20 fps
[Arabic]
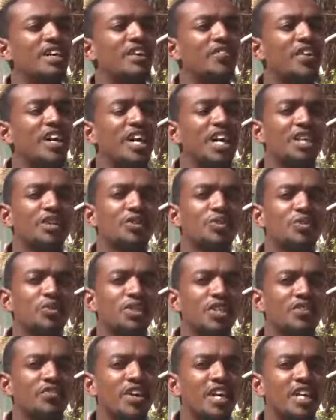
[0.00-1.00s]
فاغ الدر
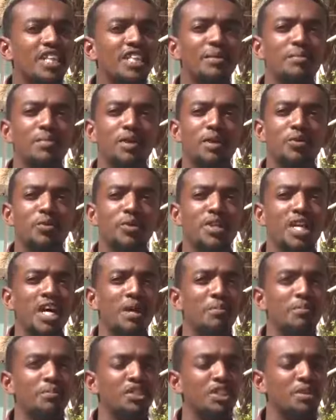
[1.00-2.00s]
صفاك تبري
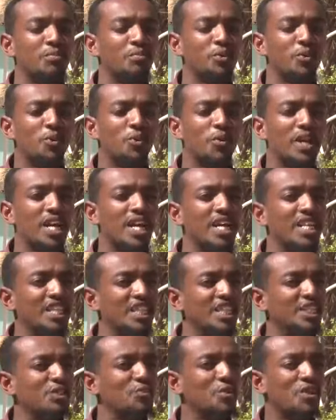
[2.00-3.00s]
والذهب شنبول
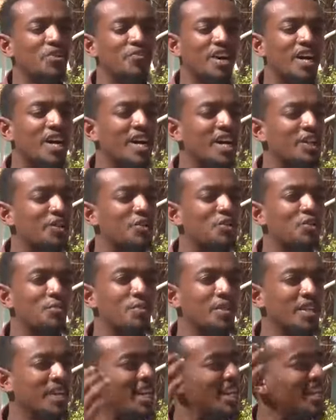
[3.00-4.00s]
العذ والفخار توب
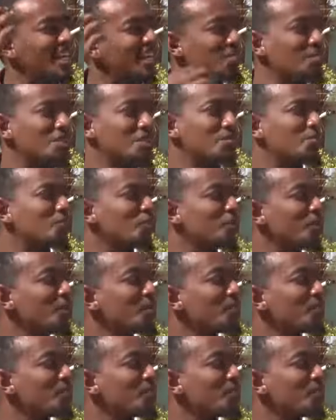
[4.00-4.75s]
عليك مزبول